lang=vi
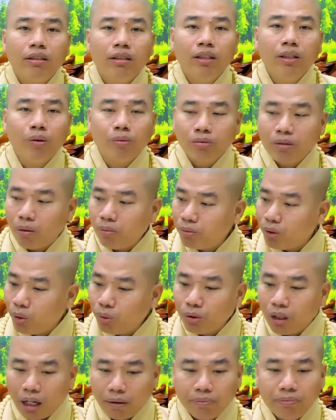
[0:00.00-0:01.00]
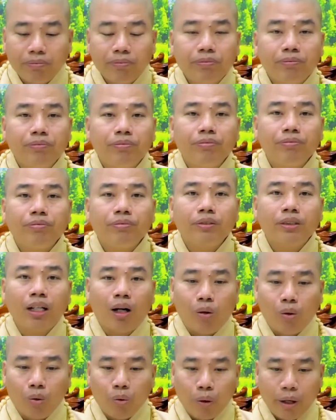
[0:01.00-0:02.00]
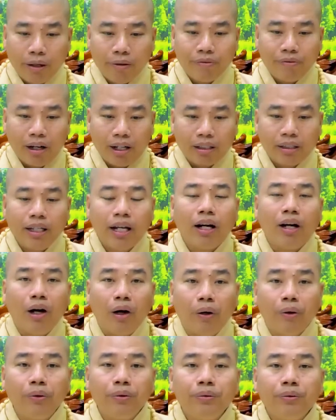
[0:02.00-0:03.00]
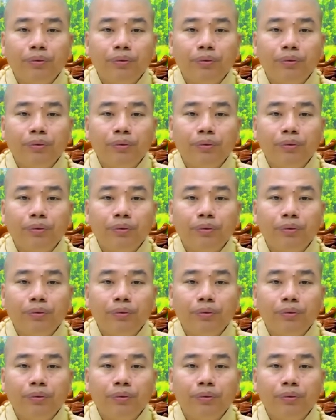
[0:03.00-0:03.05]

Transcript: dụng công tu tập cầu nguyện Phật gia hộ